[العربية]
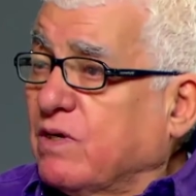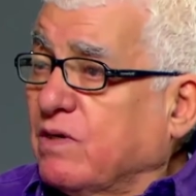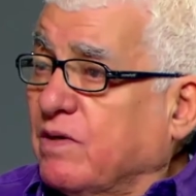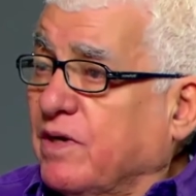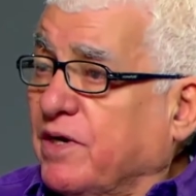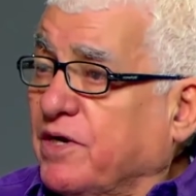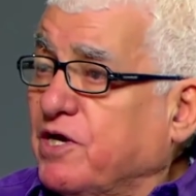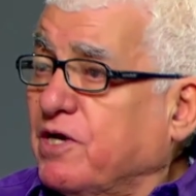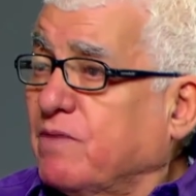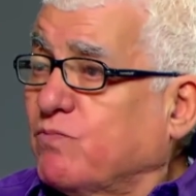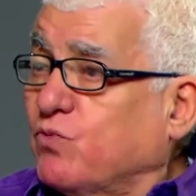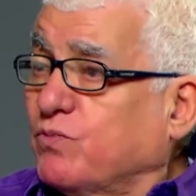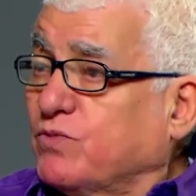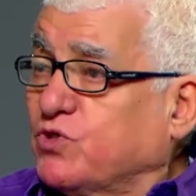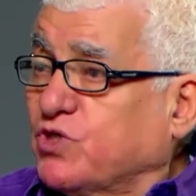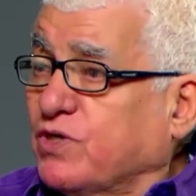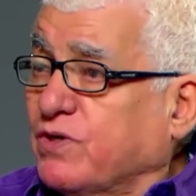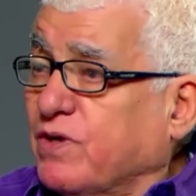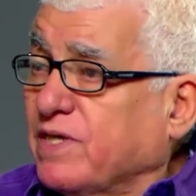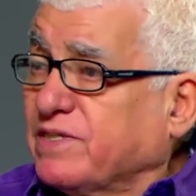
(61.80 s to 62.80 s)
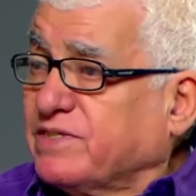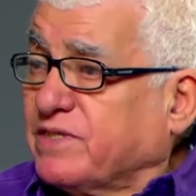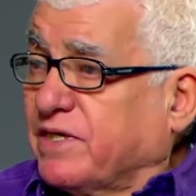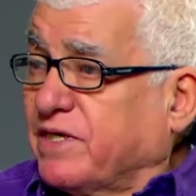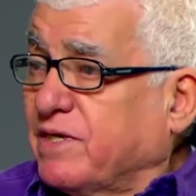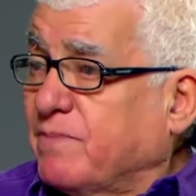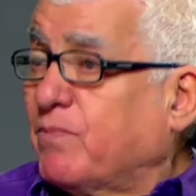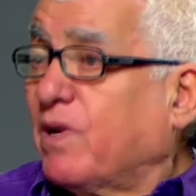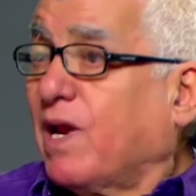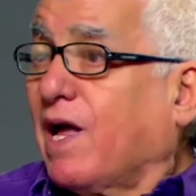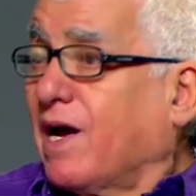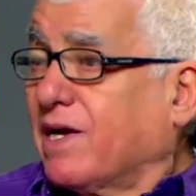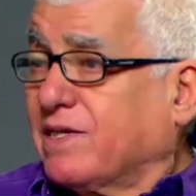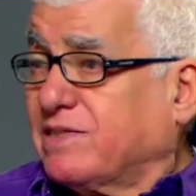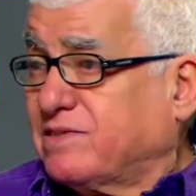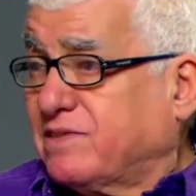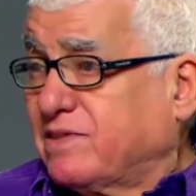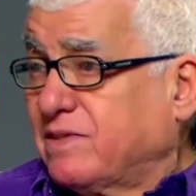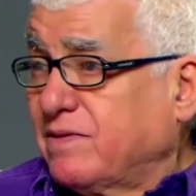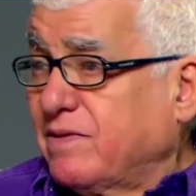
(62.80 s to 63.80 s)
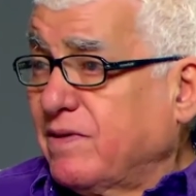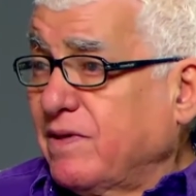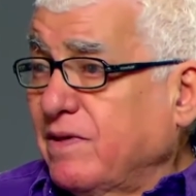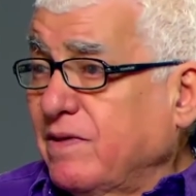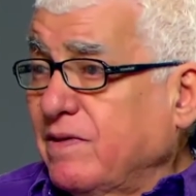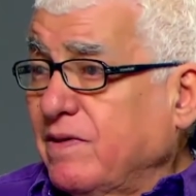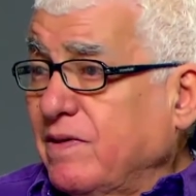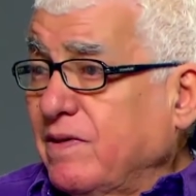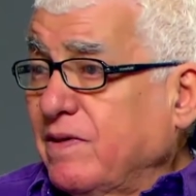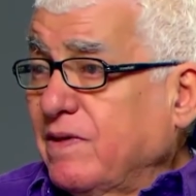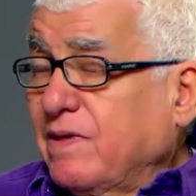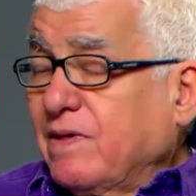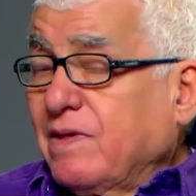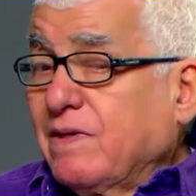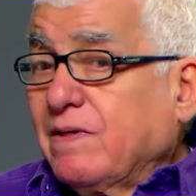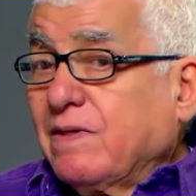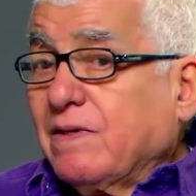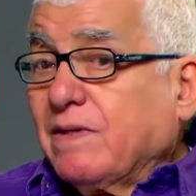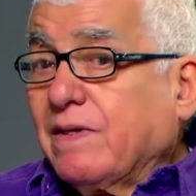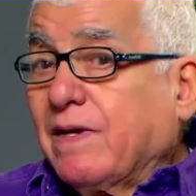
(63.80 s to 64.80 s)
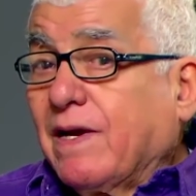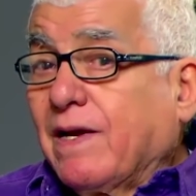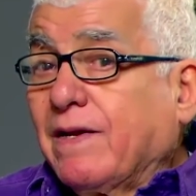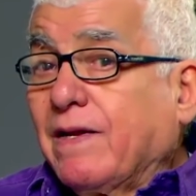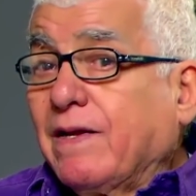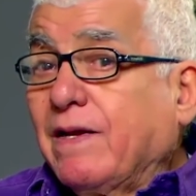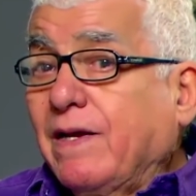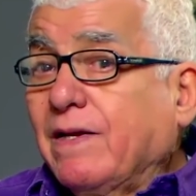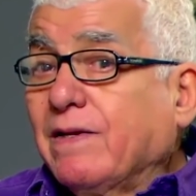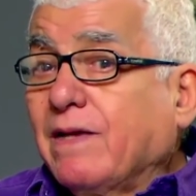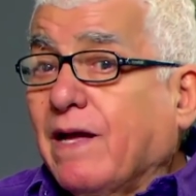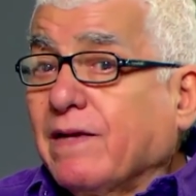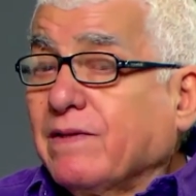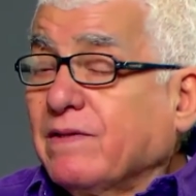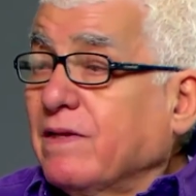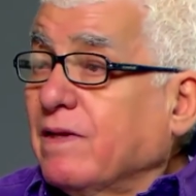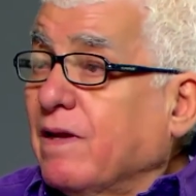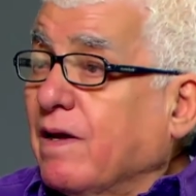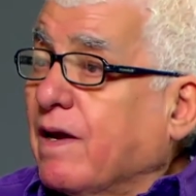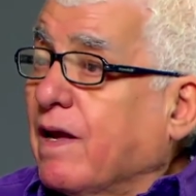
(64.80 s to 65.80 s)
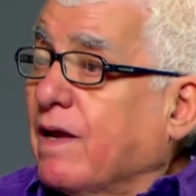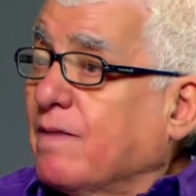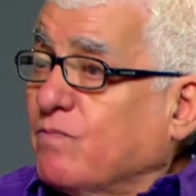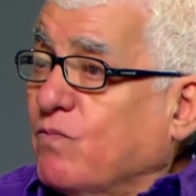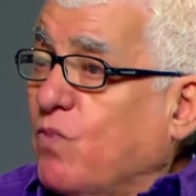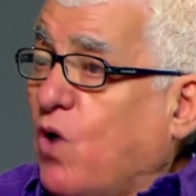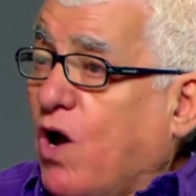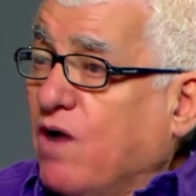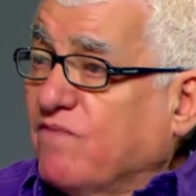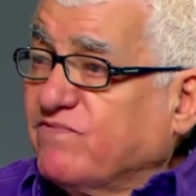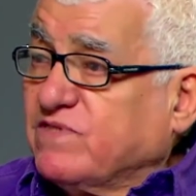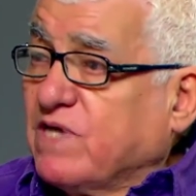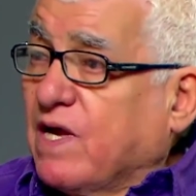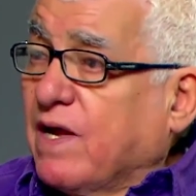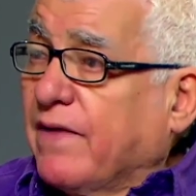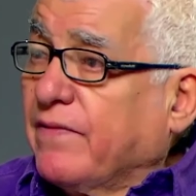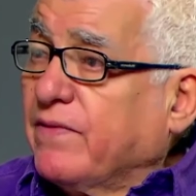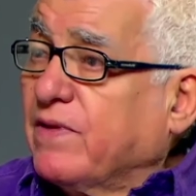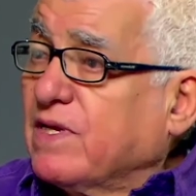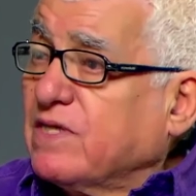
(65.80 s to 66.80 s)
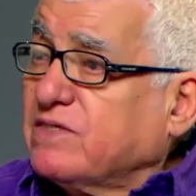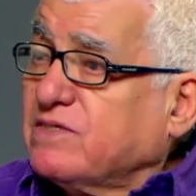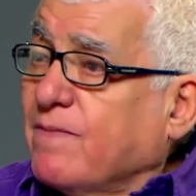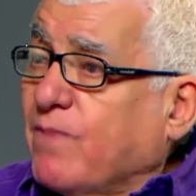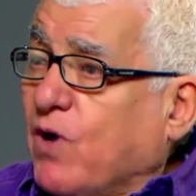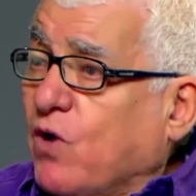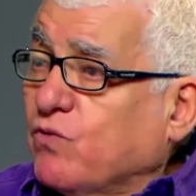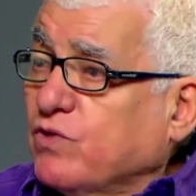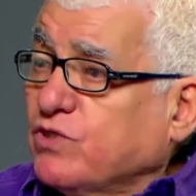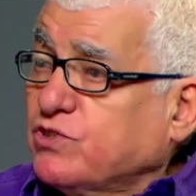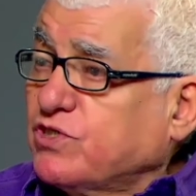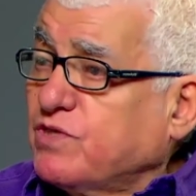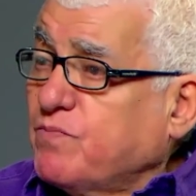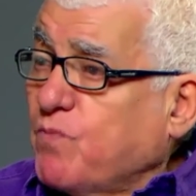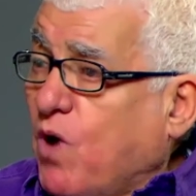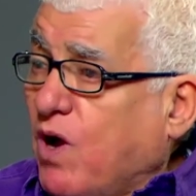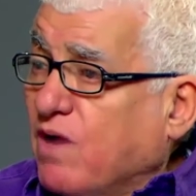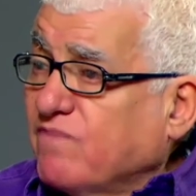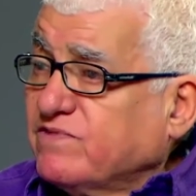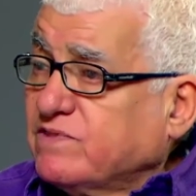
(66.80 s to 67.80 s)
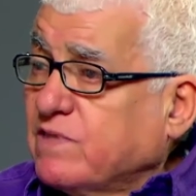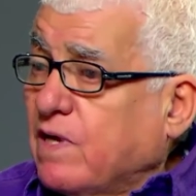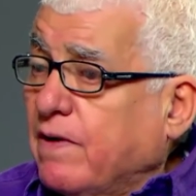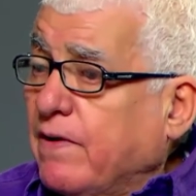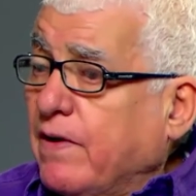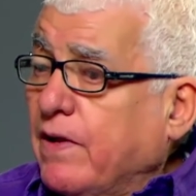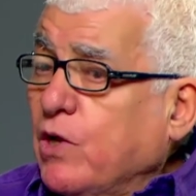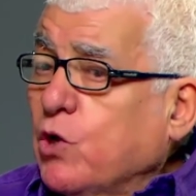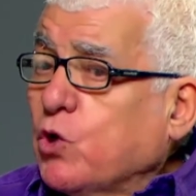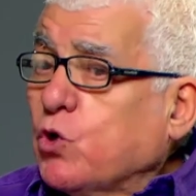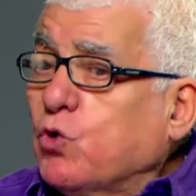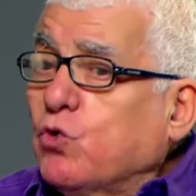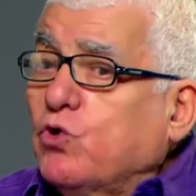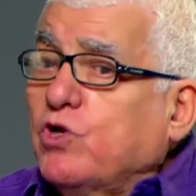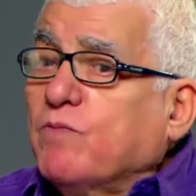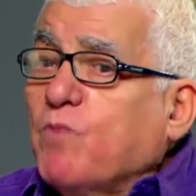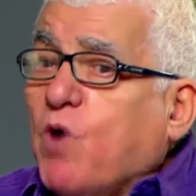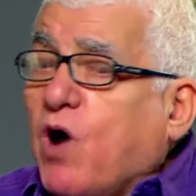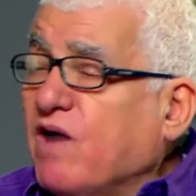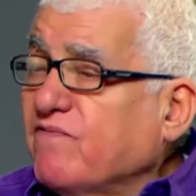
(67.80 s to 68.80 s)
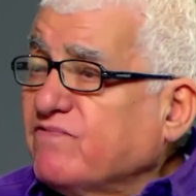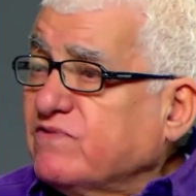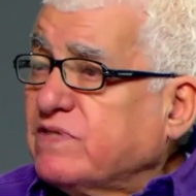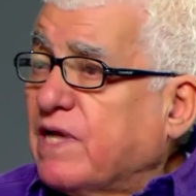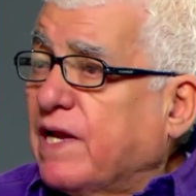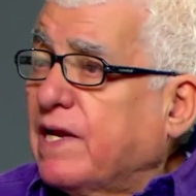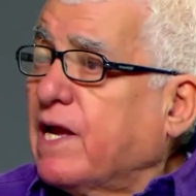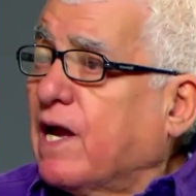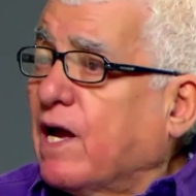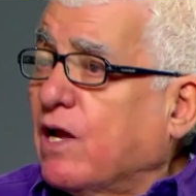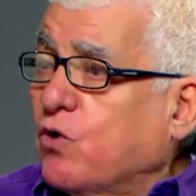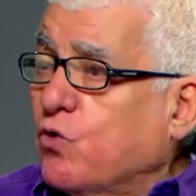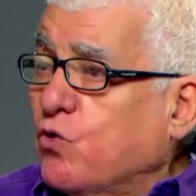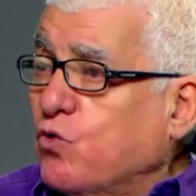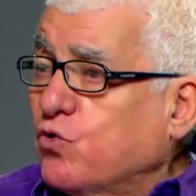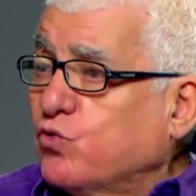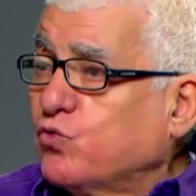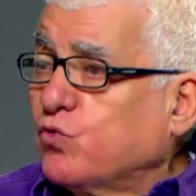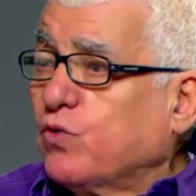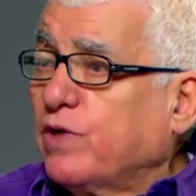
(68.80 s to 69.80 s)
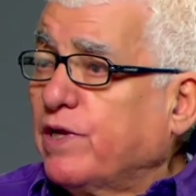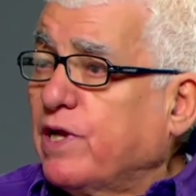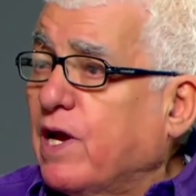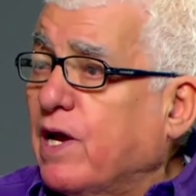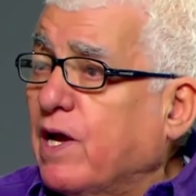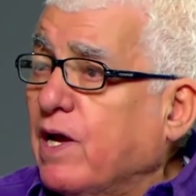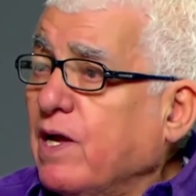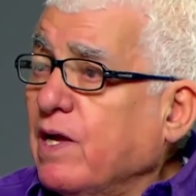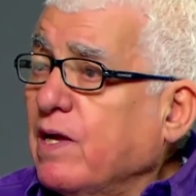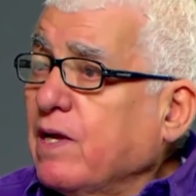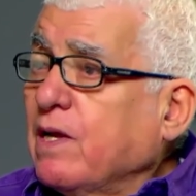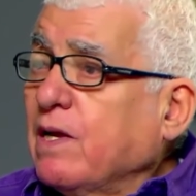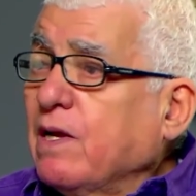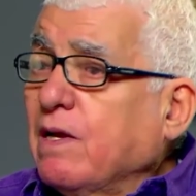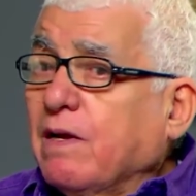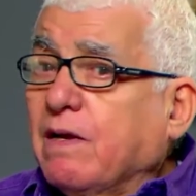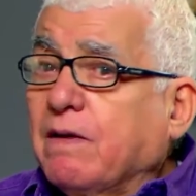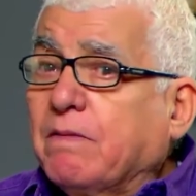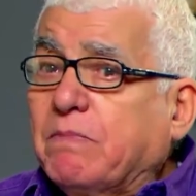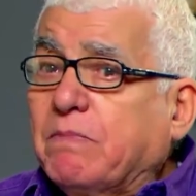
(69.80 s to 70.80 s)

عيب ومش الرقص عيب بالعكس م. يعني احنا عندنا كام محافظه عندنا 27 محافظه م. كل محافظه ليها لون وليها آه،